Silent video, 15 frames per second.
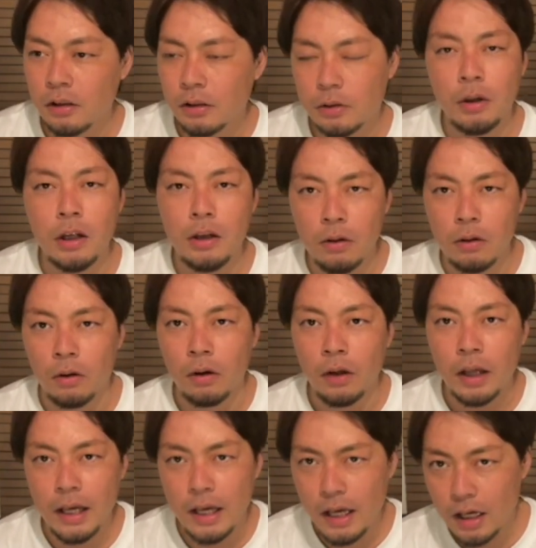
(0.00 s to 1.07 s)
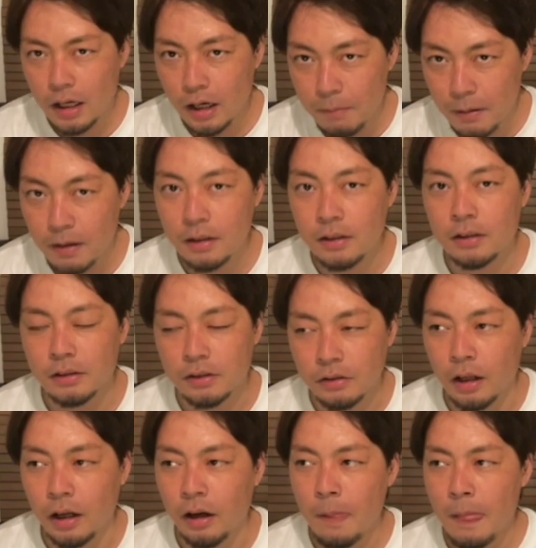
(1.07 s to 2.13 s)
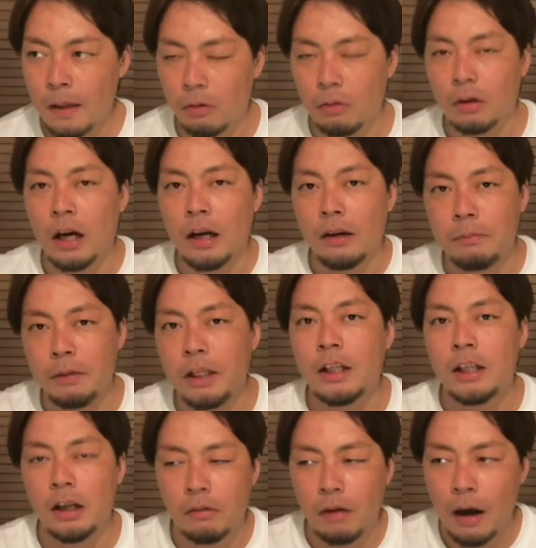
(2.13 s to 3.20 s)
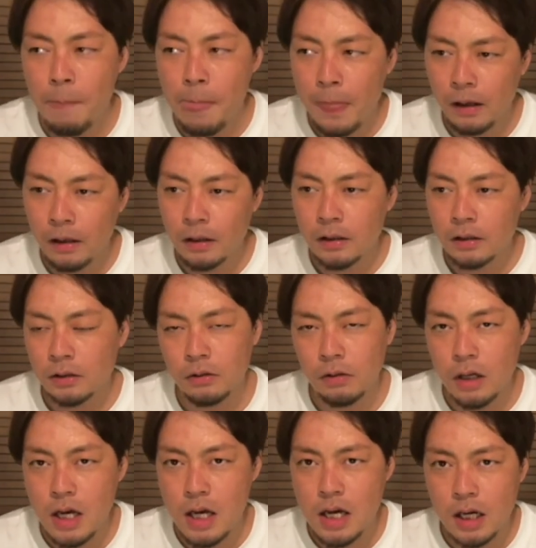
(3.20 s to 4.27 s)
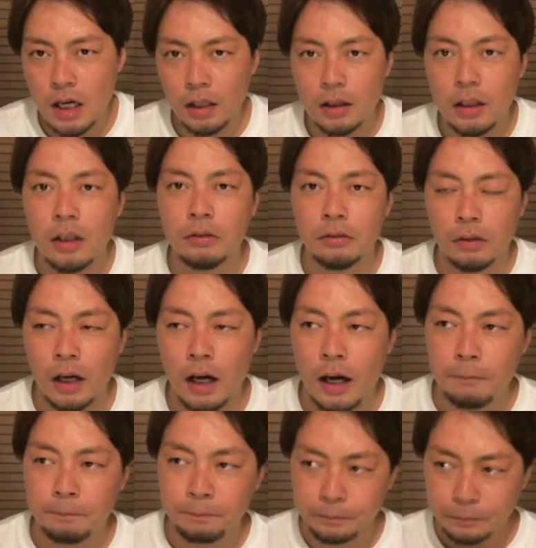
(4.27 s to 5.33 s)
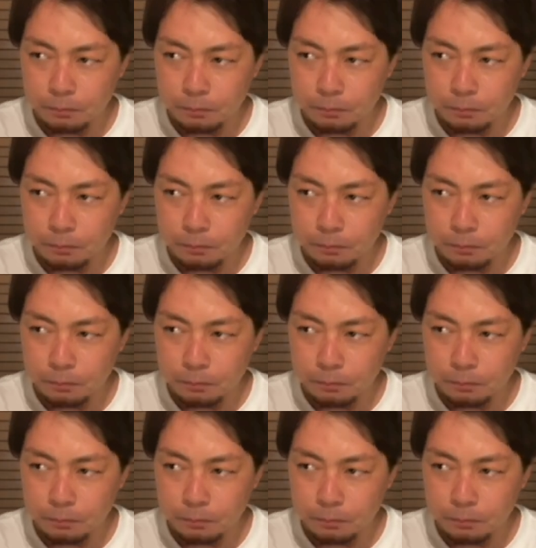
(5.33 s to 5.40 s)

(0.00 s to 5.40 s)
それの映画版なんですよね。今回見てきたのは。その映画っていうのが、